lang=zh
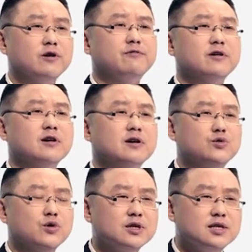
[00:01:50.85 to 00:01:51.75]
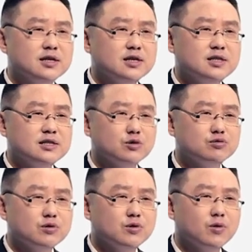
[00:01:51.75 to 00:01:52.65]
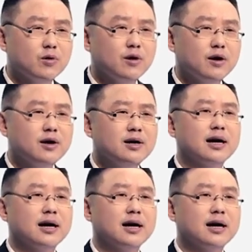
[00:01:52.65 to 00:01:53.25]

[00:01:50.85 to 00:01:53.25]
有分隔很多小诸侯国，